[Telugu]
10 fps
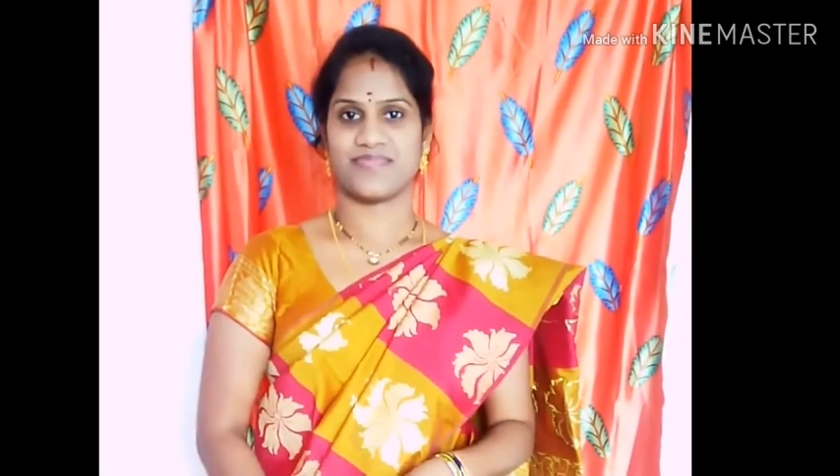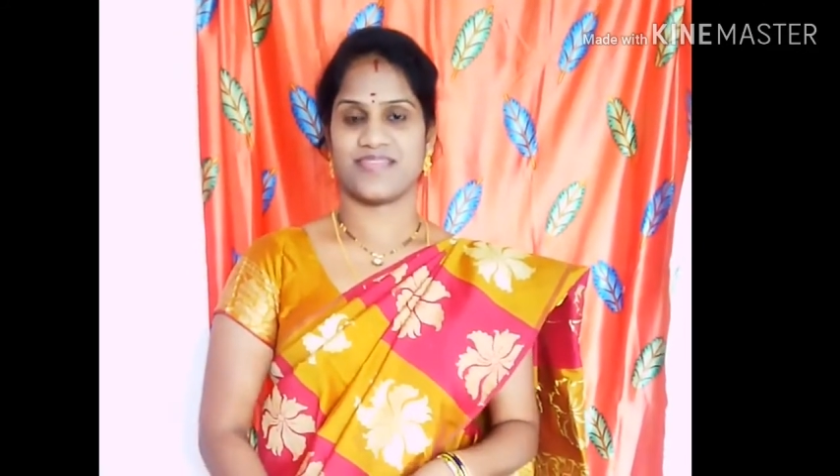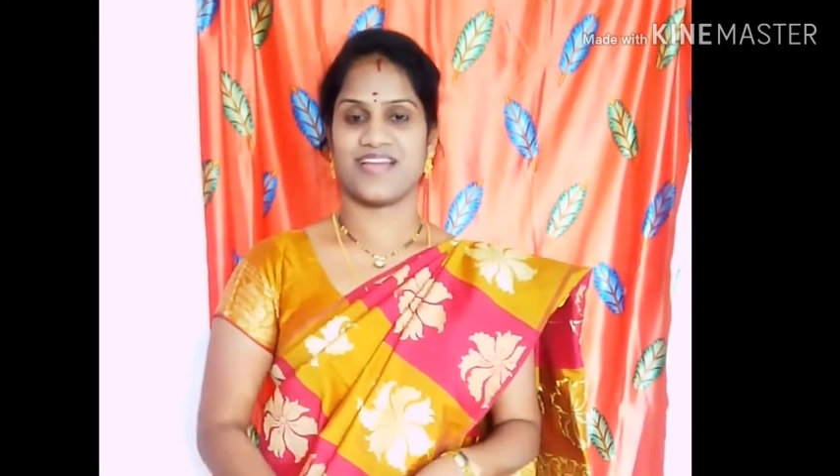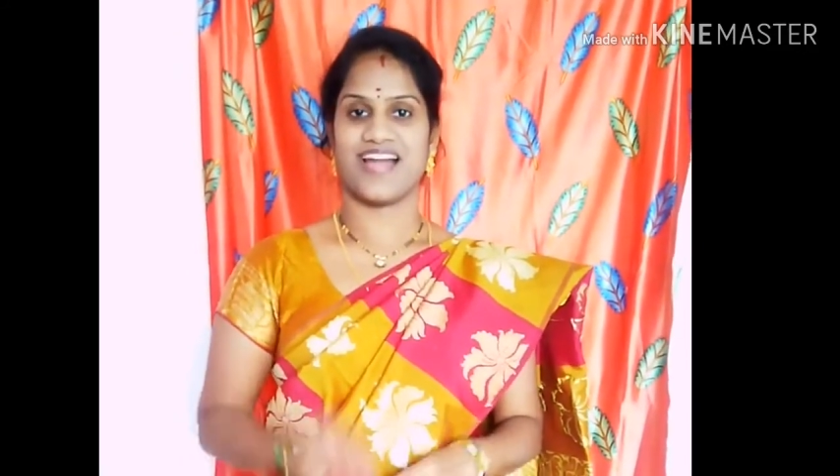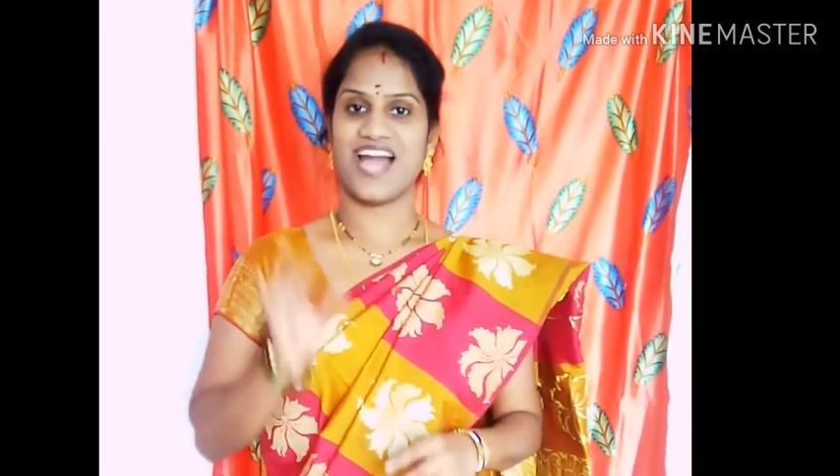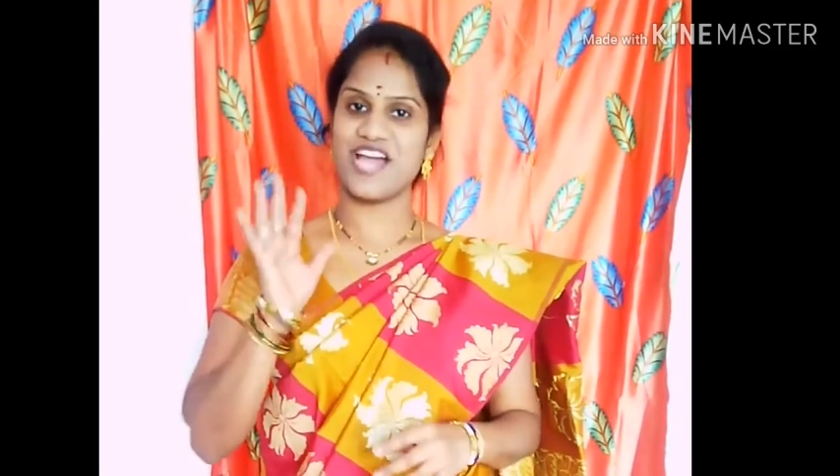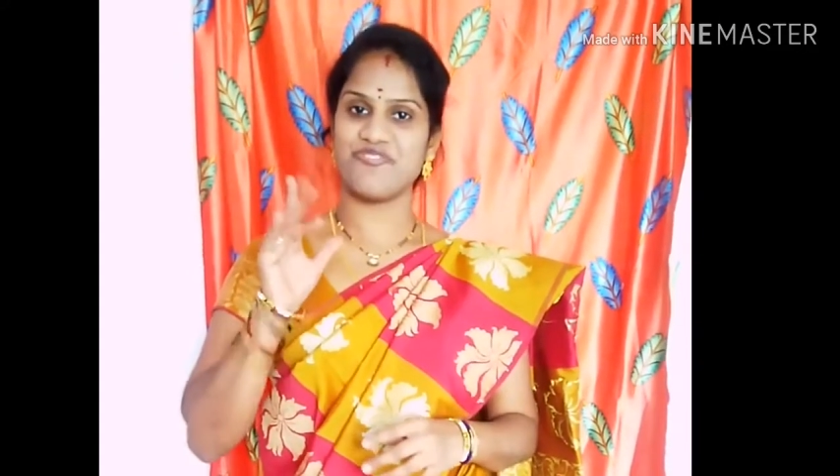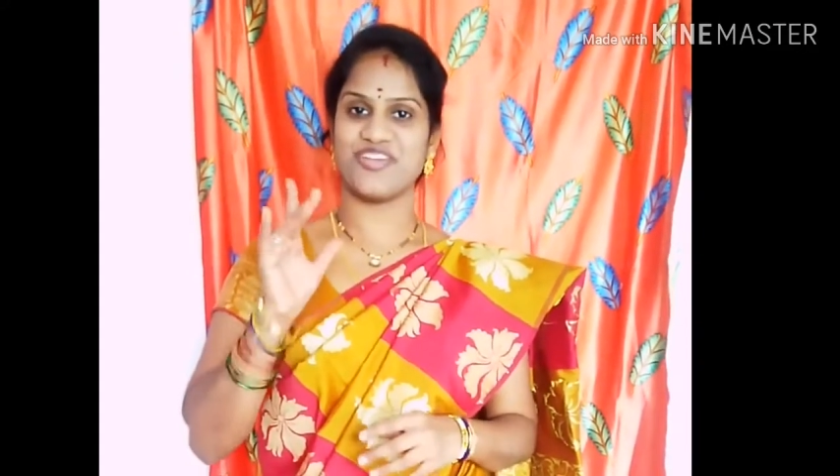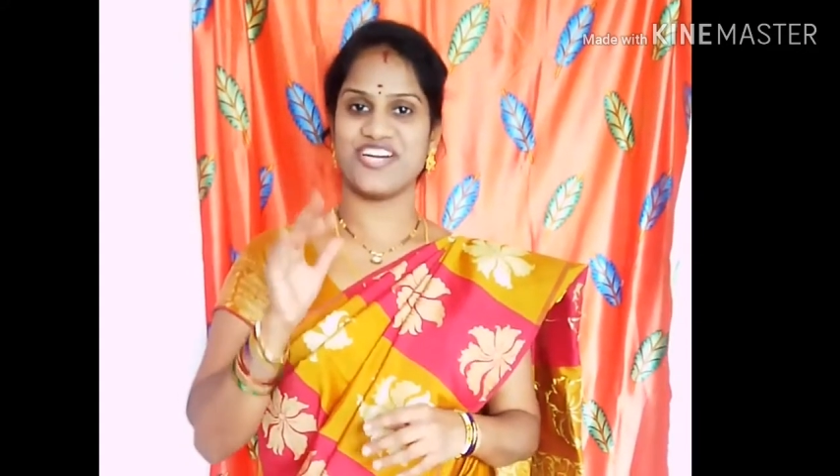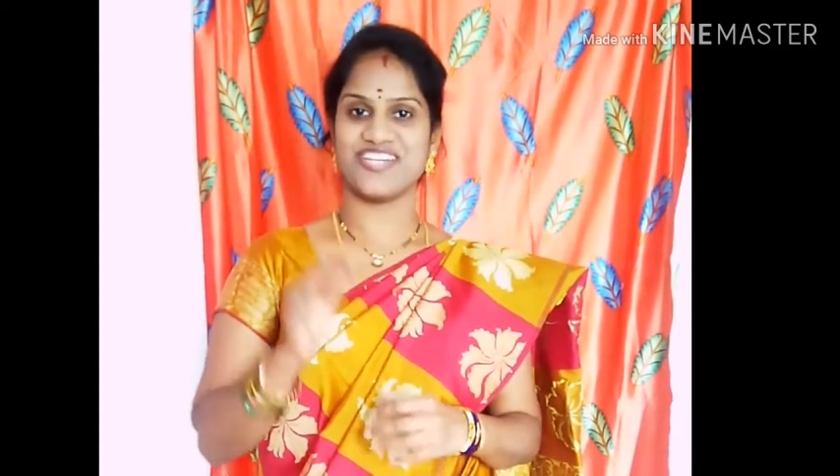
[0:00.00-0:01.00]
హాయ్
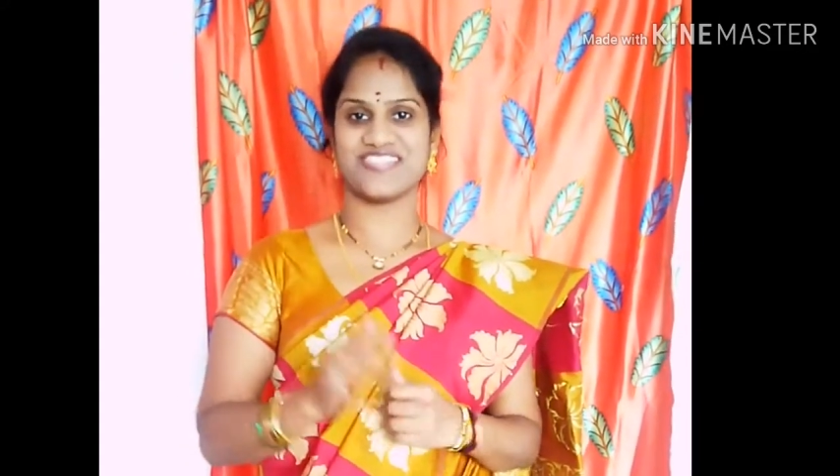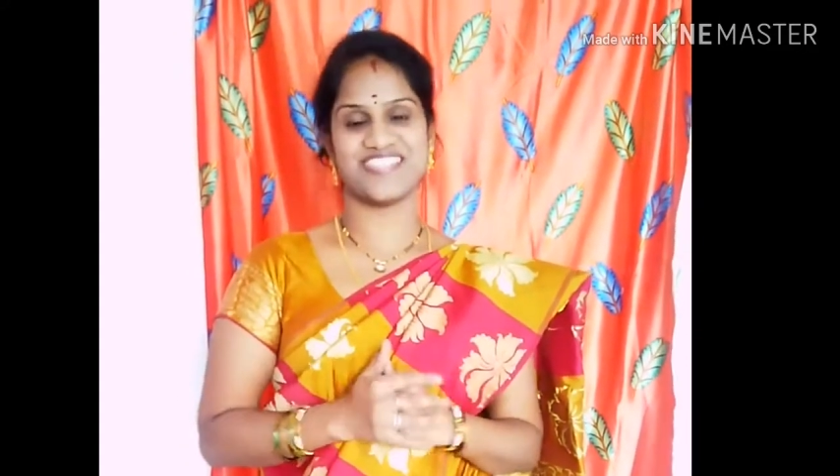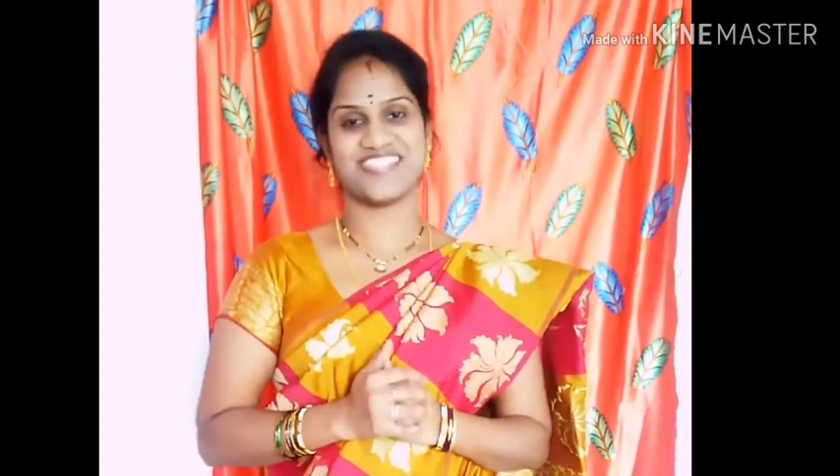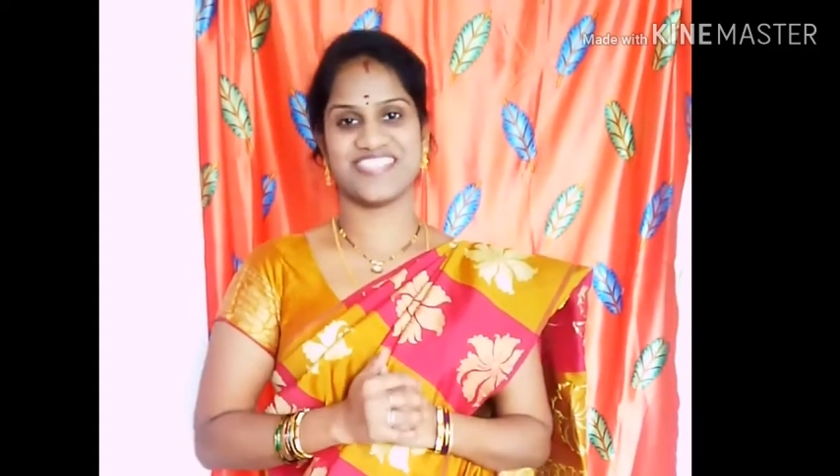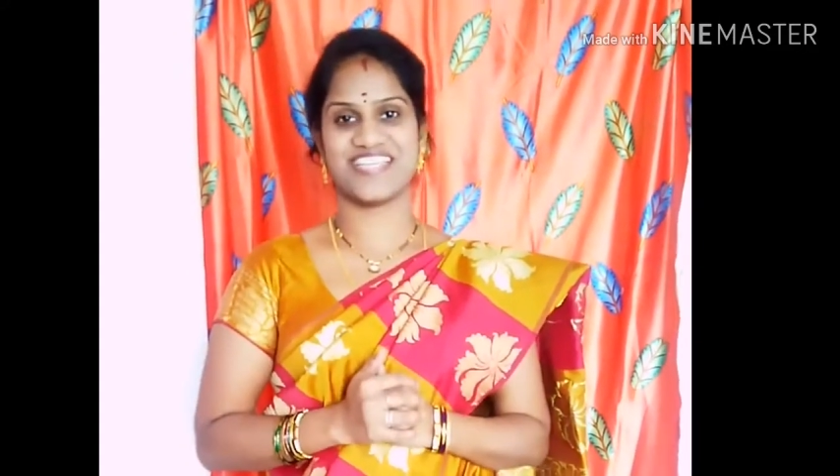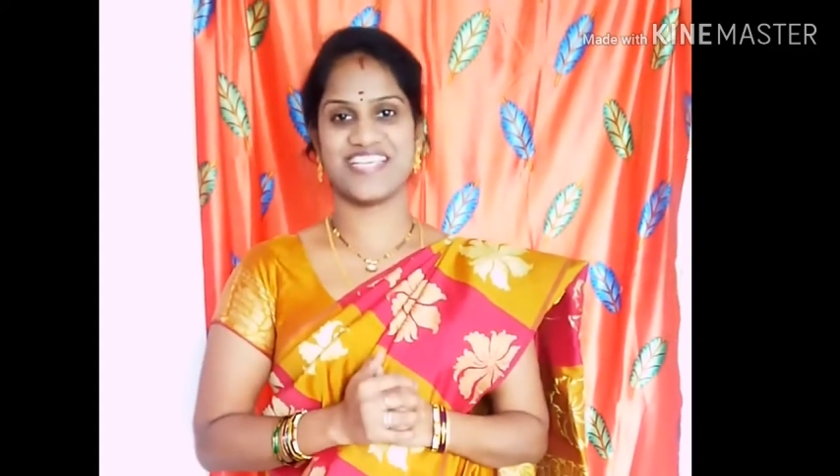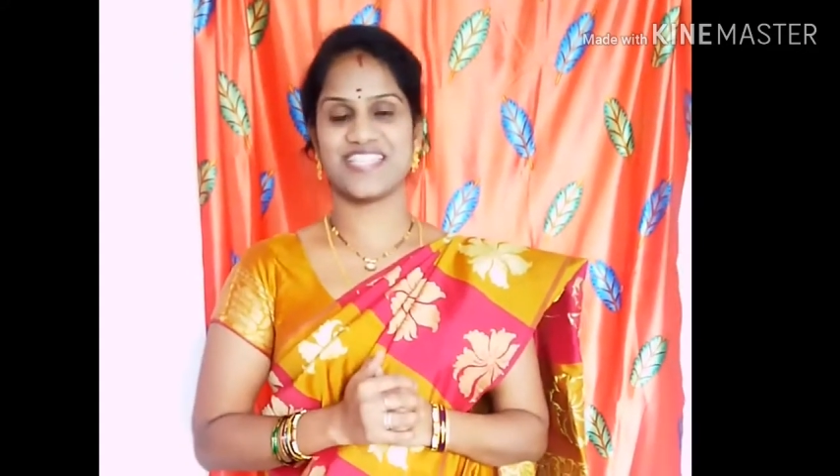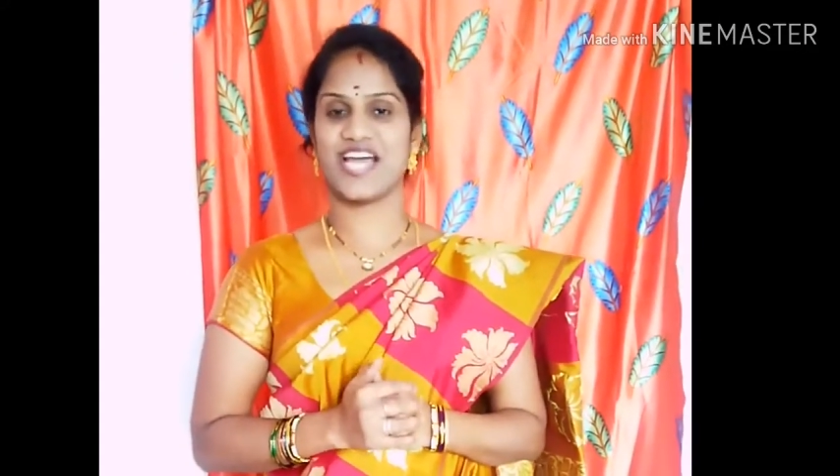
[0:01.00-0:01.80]
వ్యూయర్స్ దిస్ ఇస్ గీతా